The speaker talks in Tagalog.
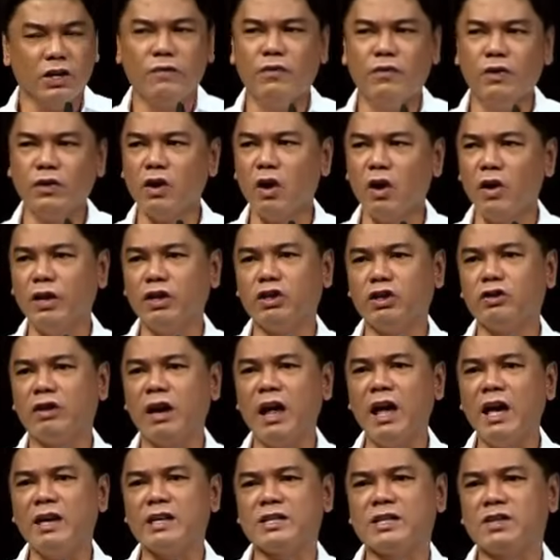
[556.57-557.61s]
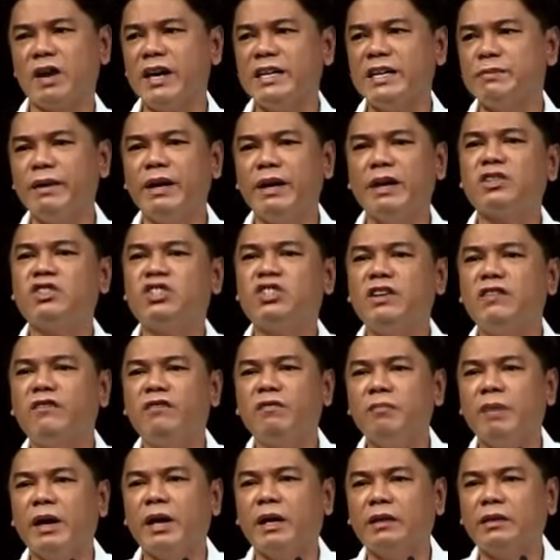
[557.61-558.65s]
If you're going to rise, rise by
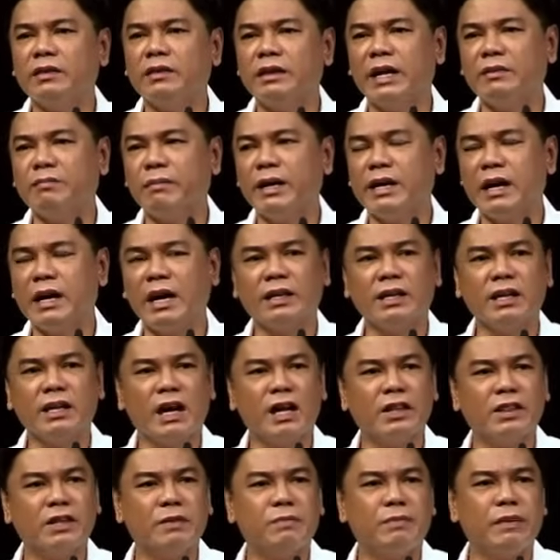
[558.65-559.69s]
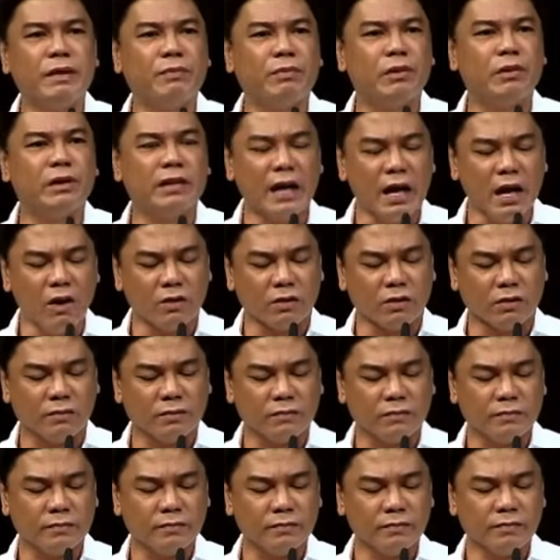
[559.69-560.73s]
achievement, not by cutting other people
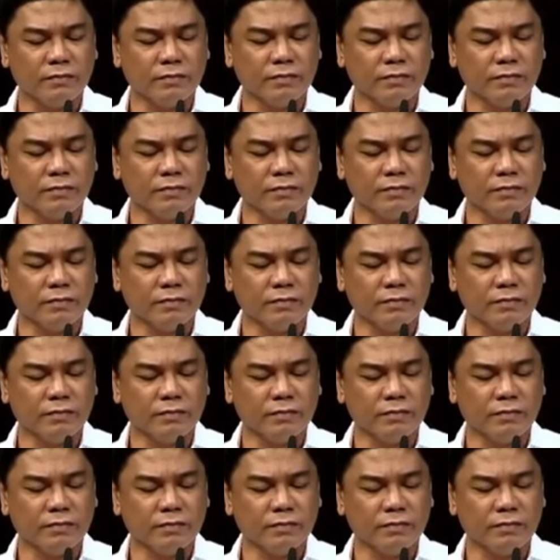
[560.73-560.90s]
down.